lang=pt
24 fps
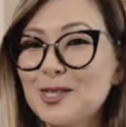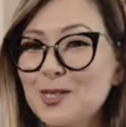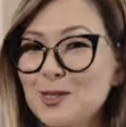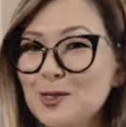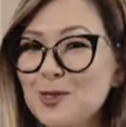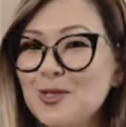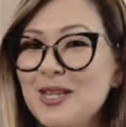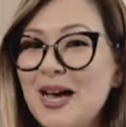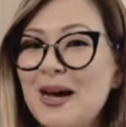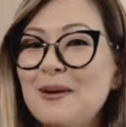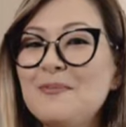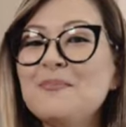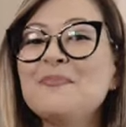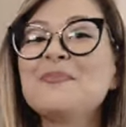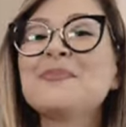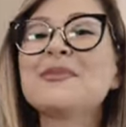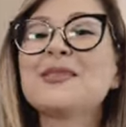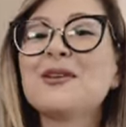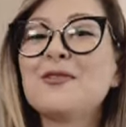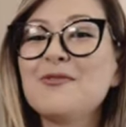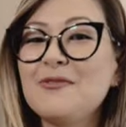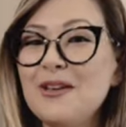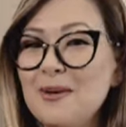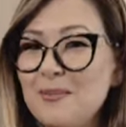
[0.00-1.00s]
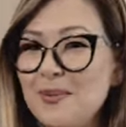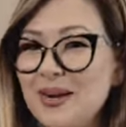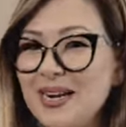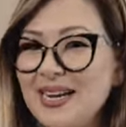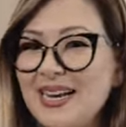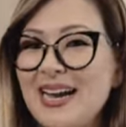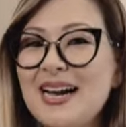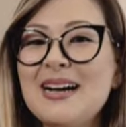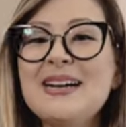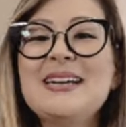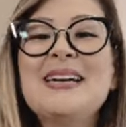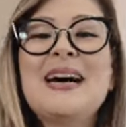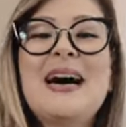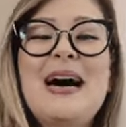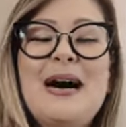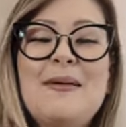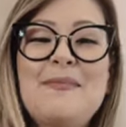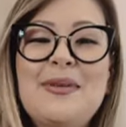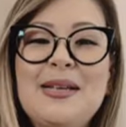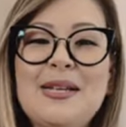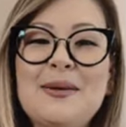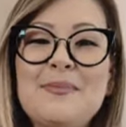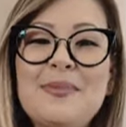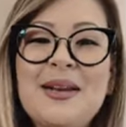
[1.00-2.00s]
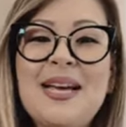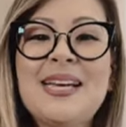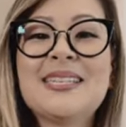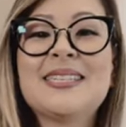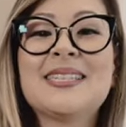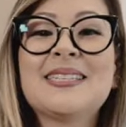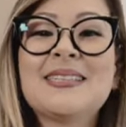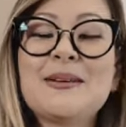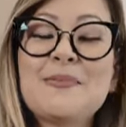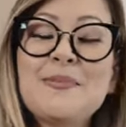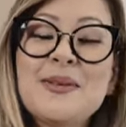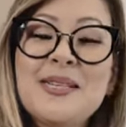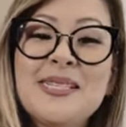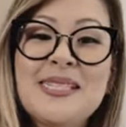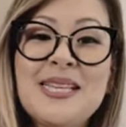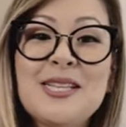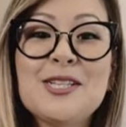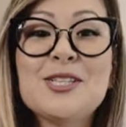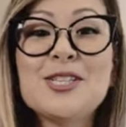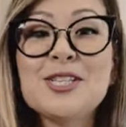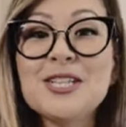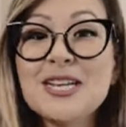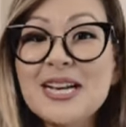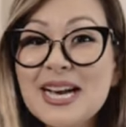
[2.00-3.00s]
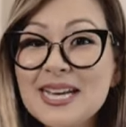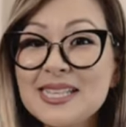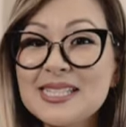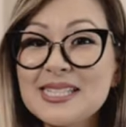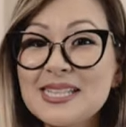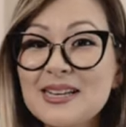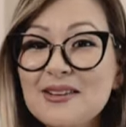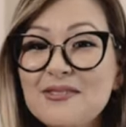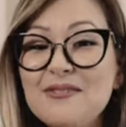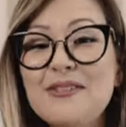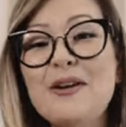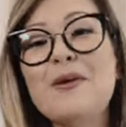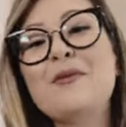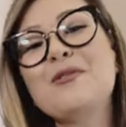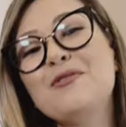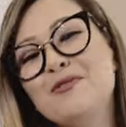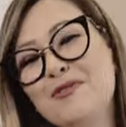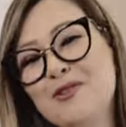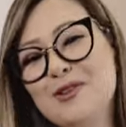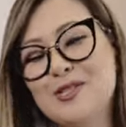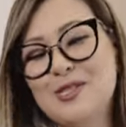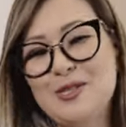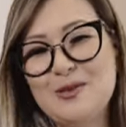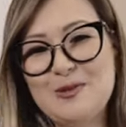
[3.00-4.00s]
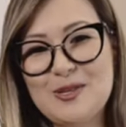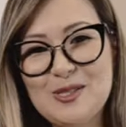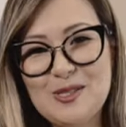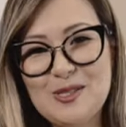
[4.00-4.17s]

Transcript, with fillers: te ajudar. Então vem para cá. A Bela Prata está presente em Cascavel e Foz do